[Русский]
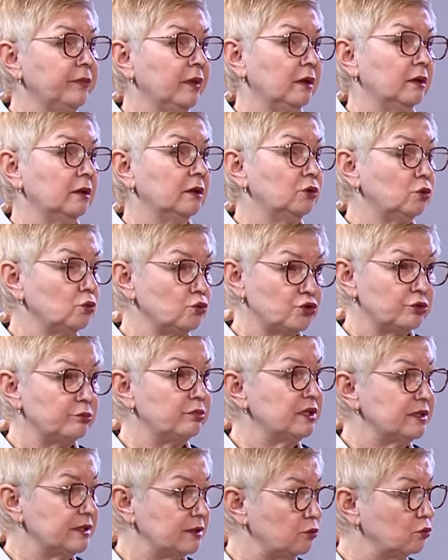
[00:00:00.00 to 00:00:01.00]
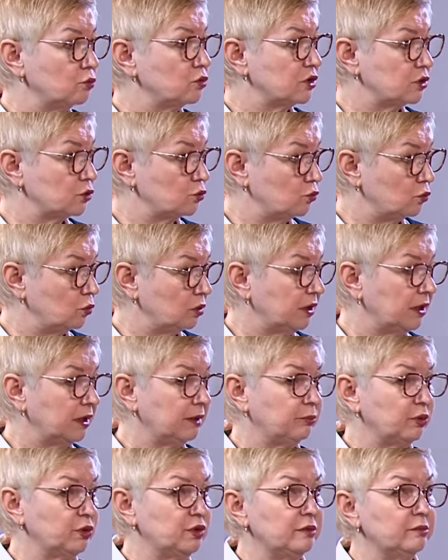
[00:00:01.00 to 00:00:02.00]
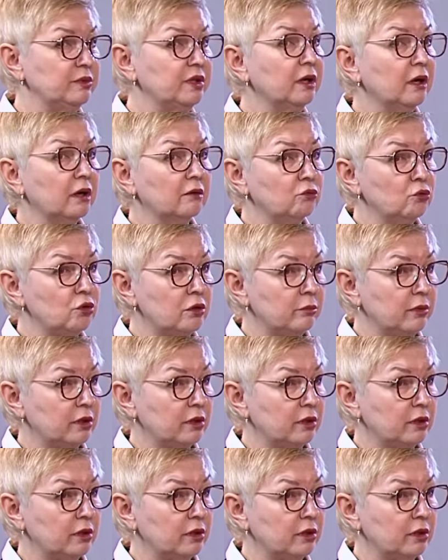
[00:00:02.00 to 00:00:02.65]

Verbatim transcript: Э, тоже без аукциона по тем договорам,